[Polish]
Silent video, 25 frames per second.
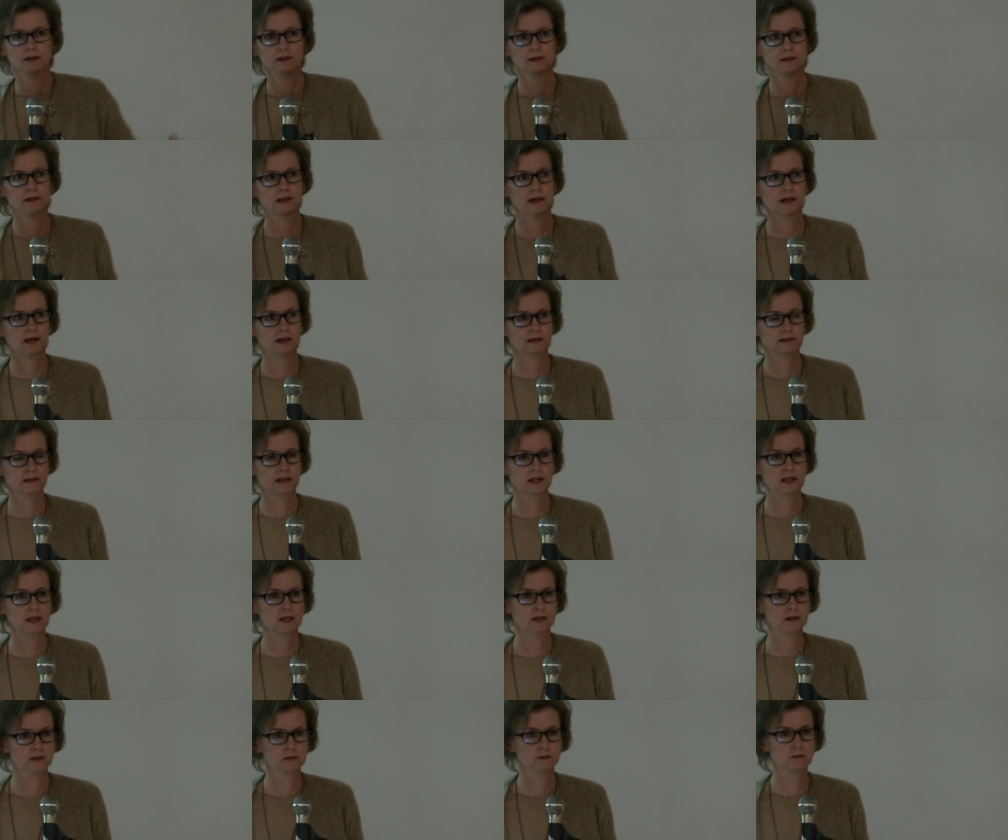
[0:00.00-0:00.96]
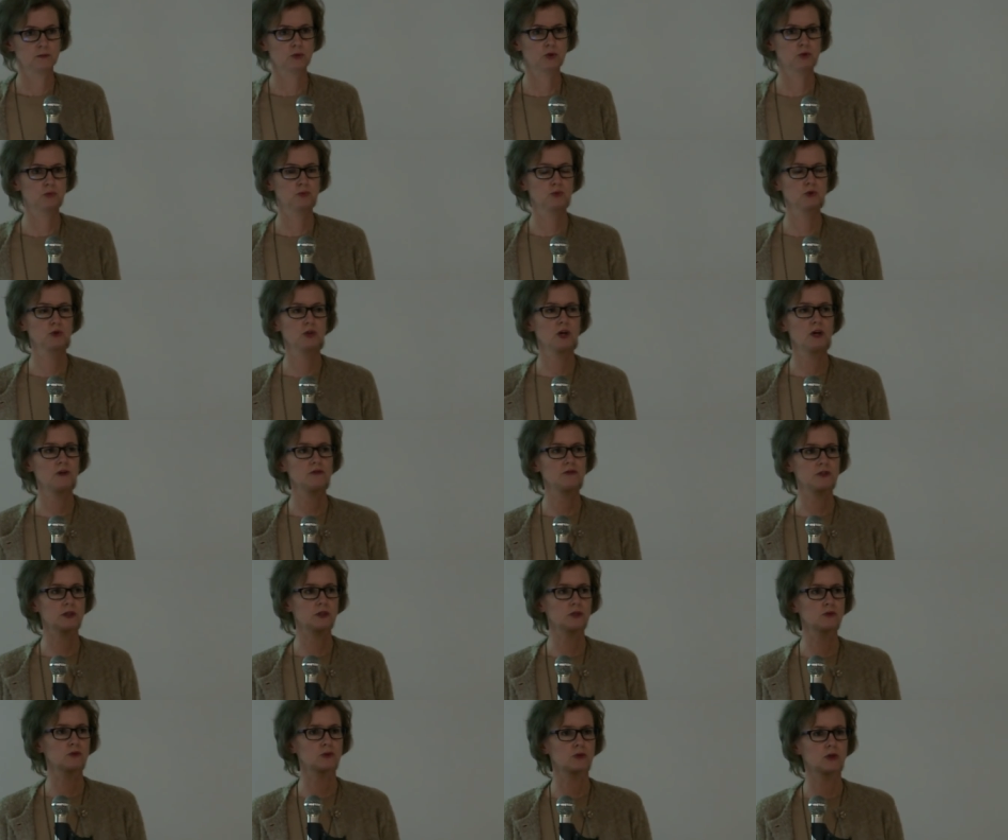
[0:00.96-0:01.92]
na tej
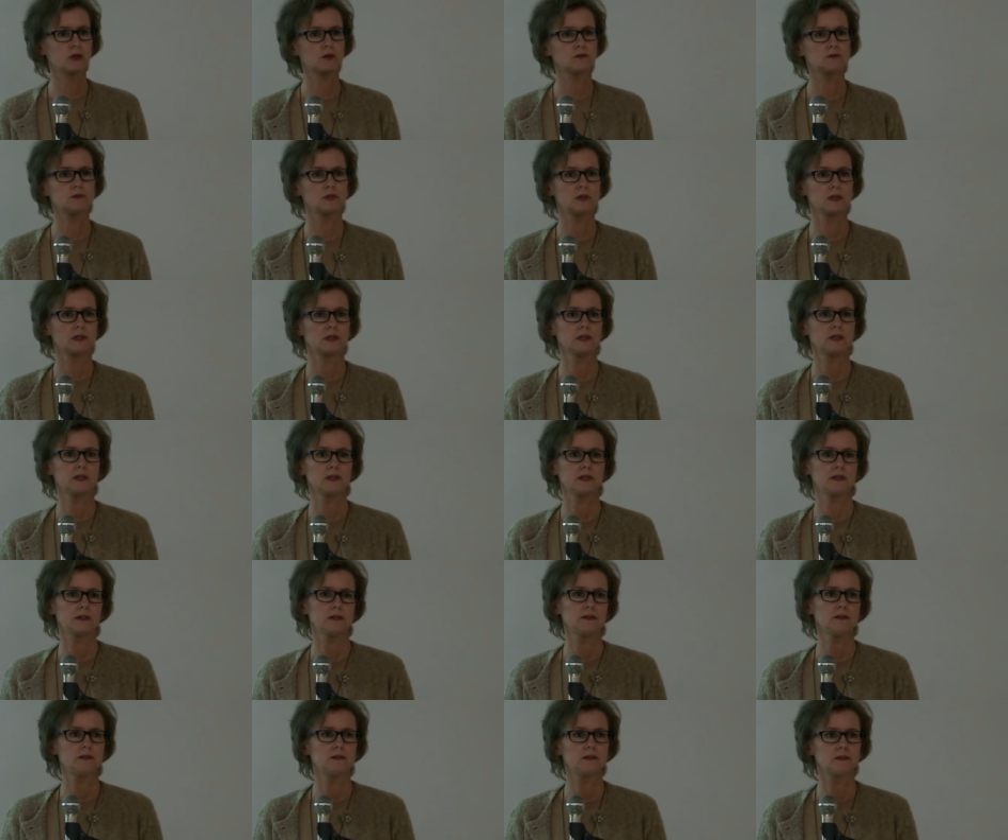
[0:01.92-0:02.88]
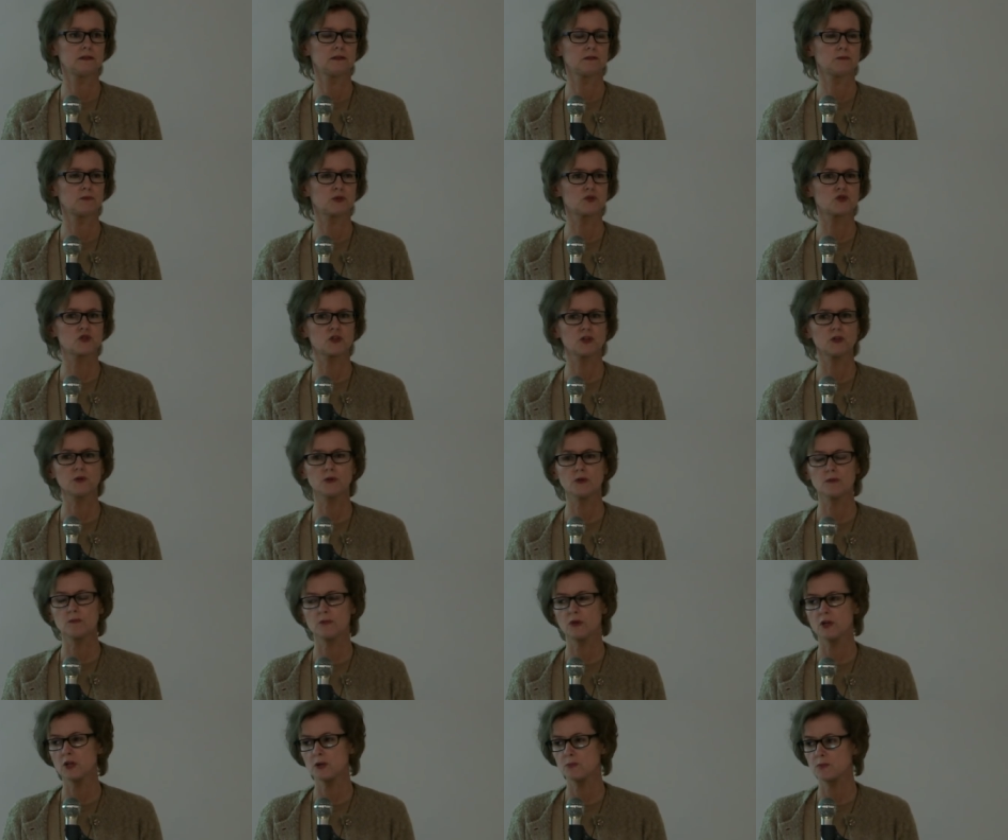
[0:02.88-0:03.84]
podbudowie, którą e, poczyniły
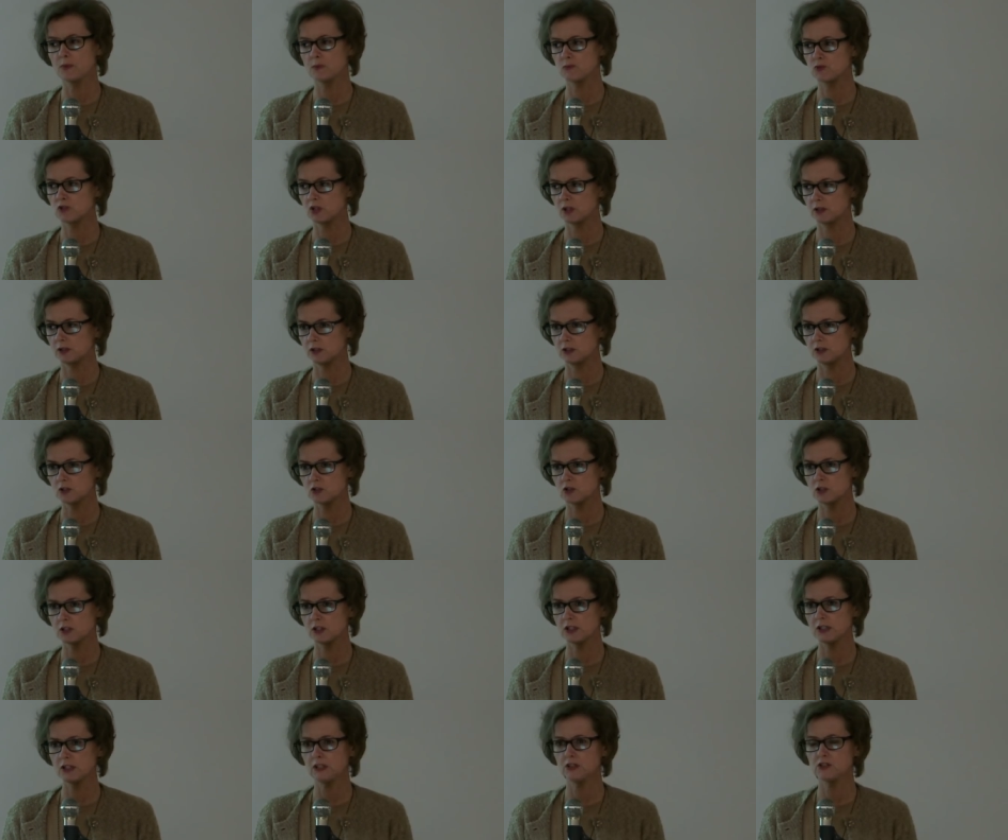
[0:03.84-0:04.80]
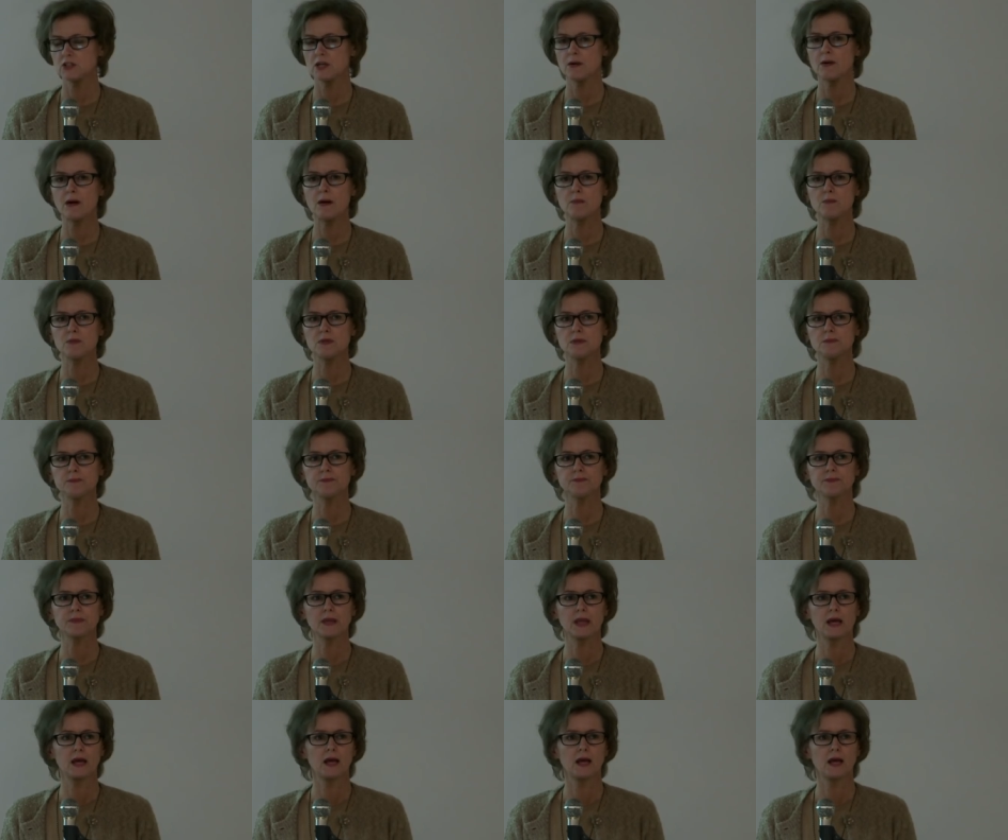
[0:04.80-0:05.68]
moje poprzedniczki, chciałabym